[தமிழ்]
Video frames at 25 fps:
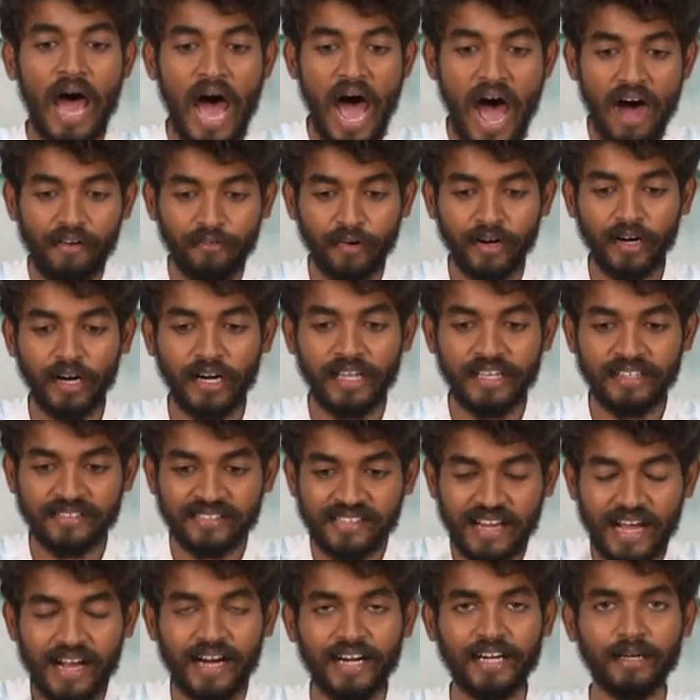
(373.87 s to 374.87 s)
அவங்களையும்
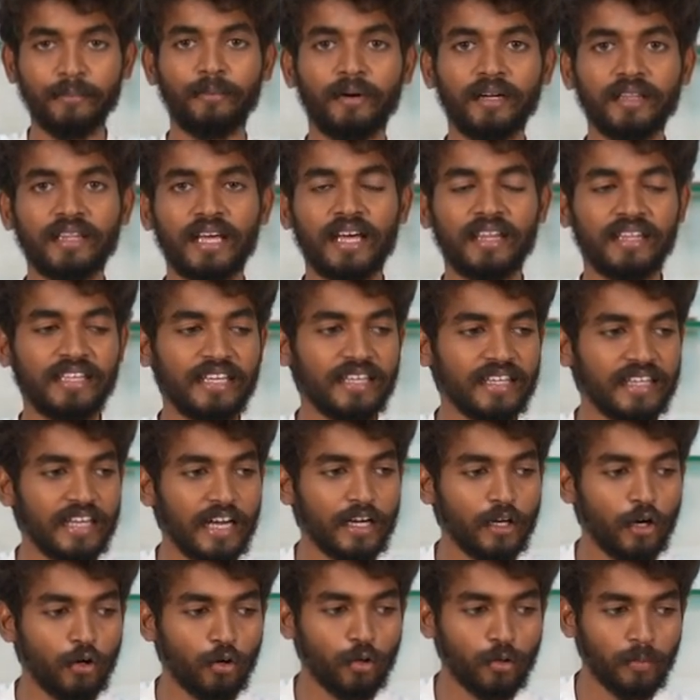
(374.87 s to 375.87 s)
சங்கடப்படுத்தாதீங்க இது
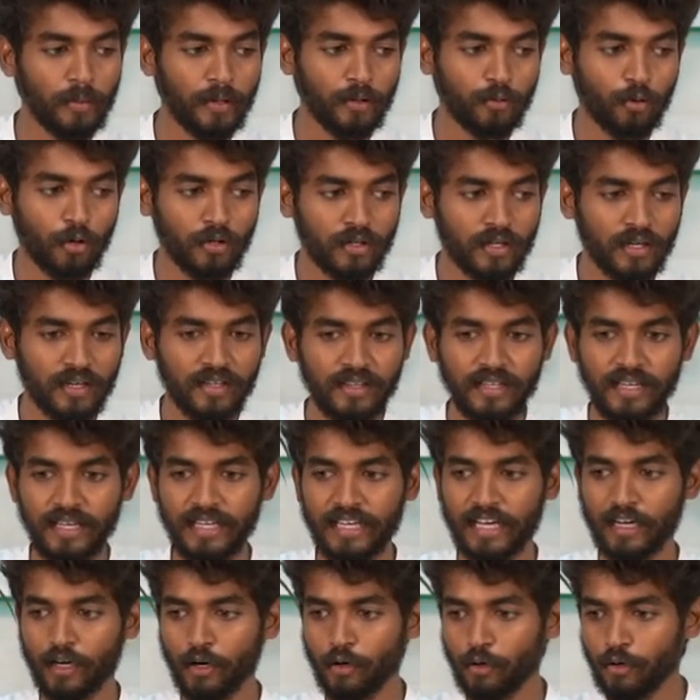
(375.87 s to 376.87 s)
எங்கே கொண்டு போய் கொட்டுறது
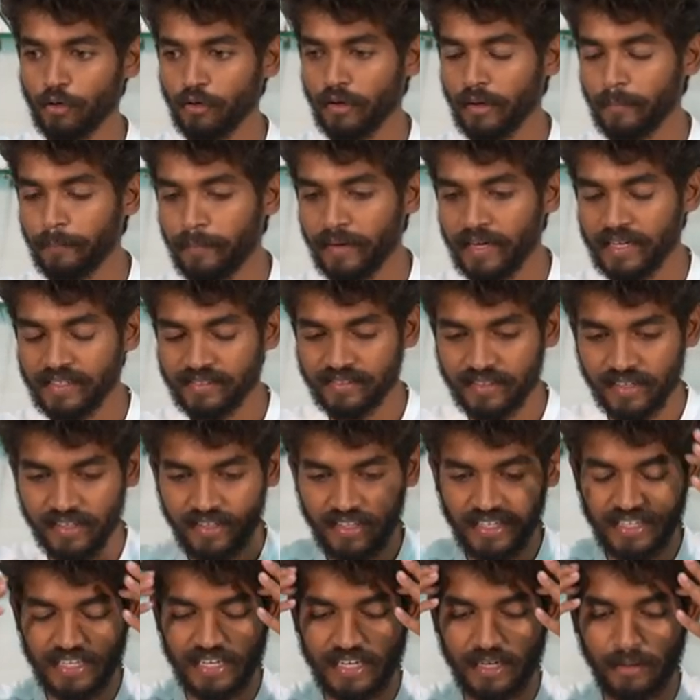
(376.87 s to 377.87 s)
எங்கே கொண்டு போய்
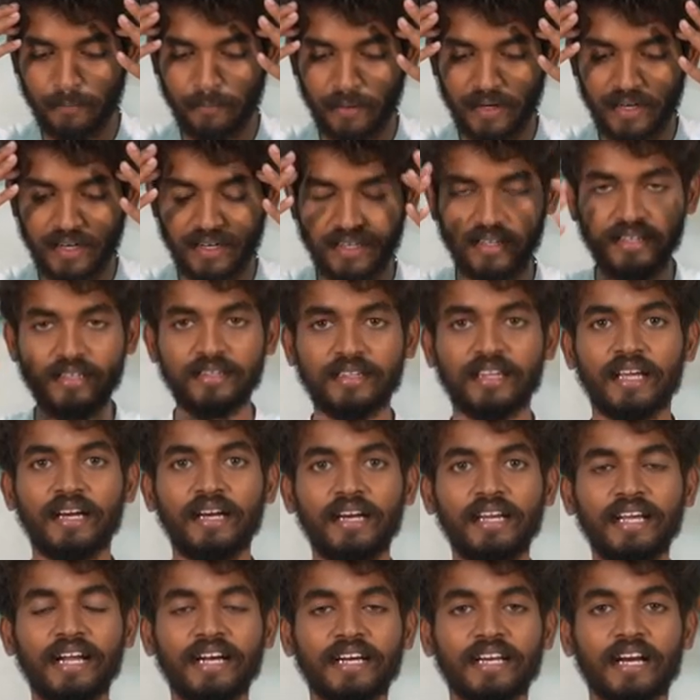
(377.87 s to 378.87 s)
பேசுறது என்ன பண்ணுறதுன்னு
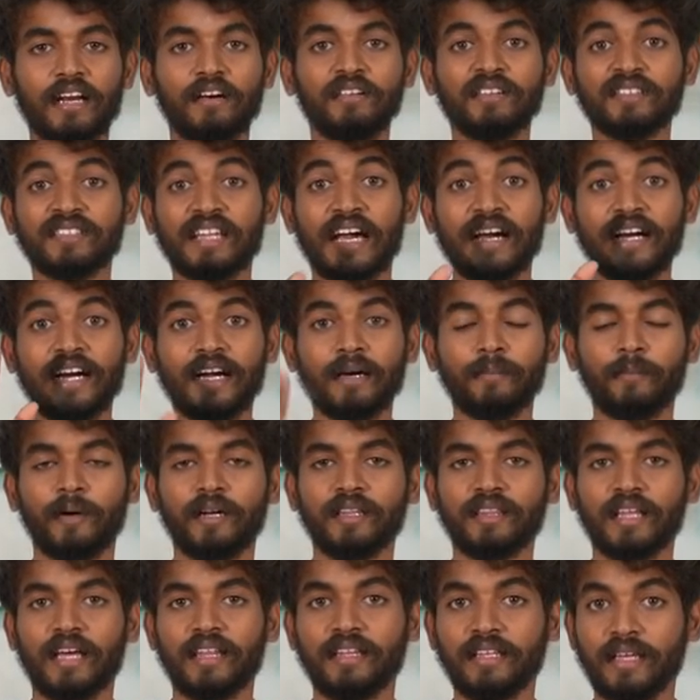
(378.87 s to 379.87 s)
தெரியலன்ற அளவுக்கு
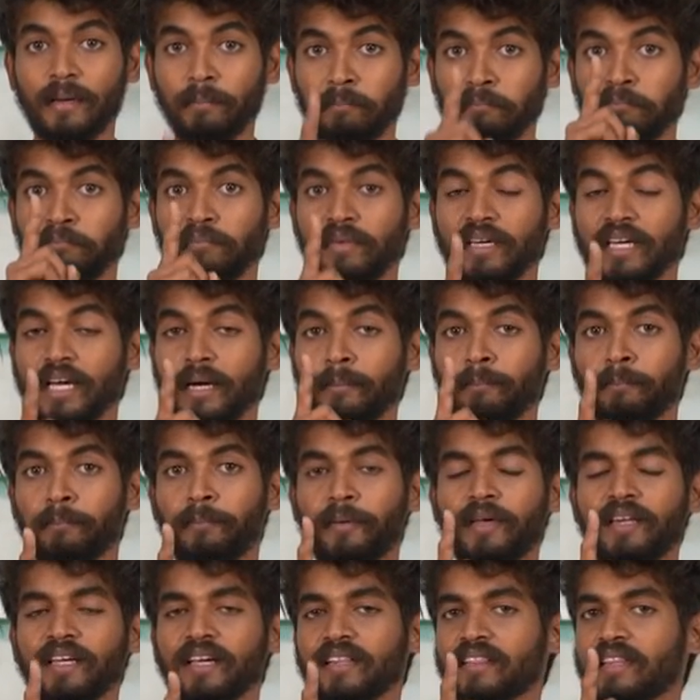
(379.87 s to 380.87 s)
சங்கடப்படுத்தாதீங்க
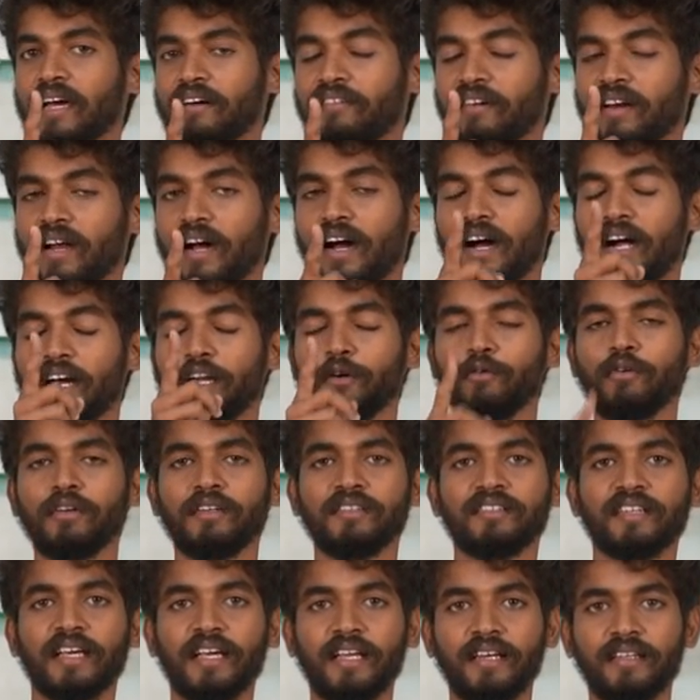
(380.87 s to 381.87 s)
மிகப்பெரிய தவறான ஒரு
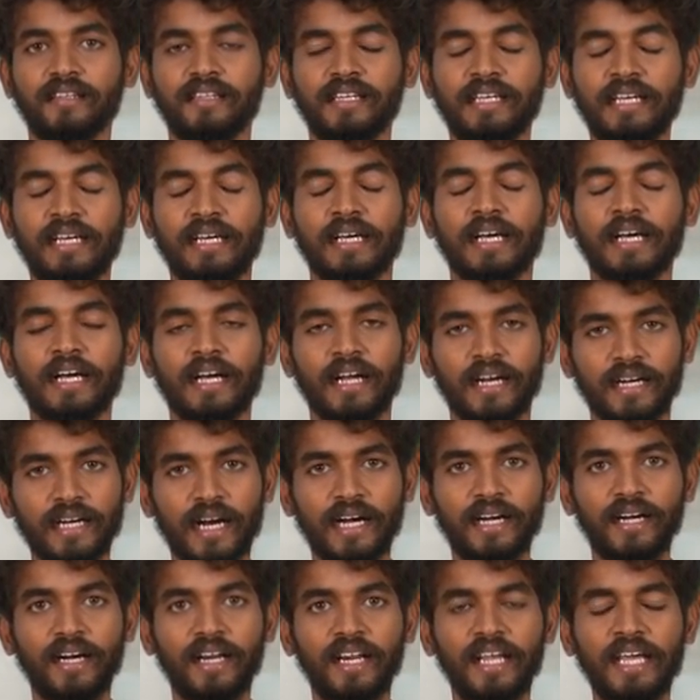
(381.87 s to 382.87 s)
செயல் இது
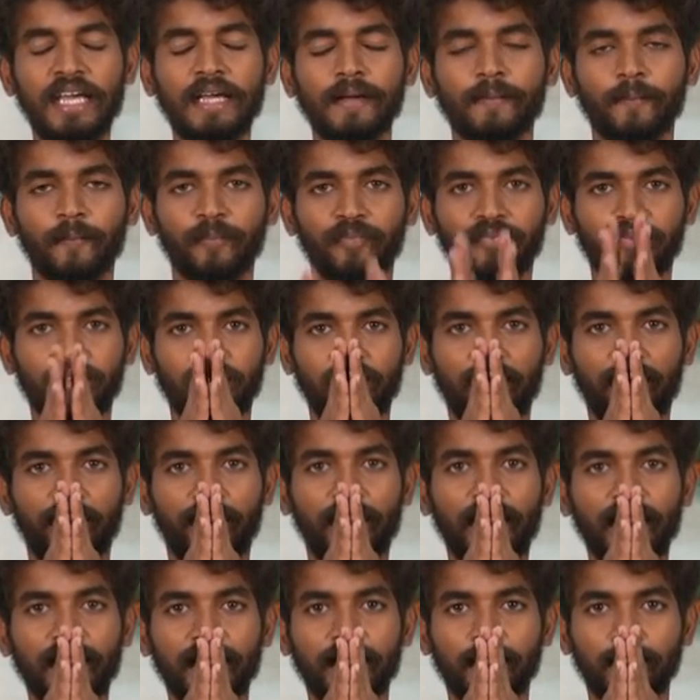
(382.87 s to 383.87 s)
நன்றி
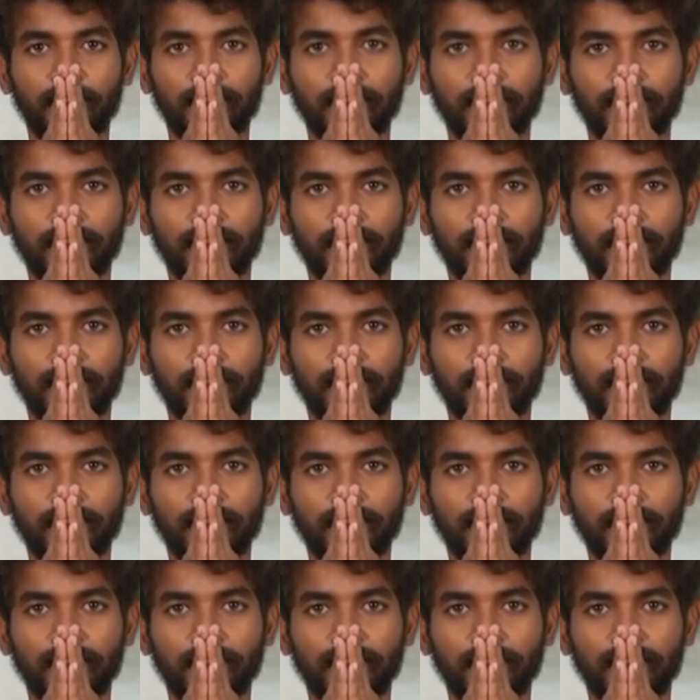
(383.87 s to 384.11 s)
வணக்கம்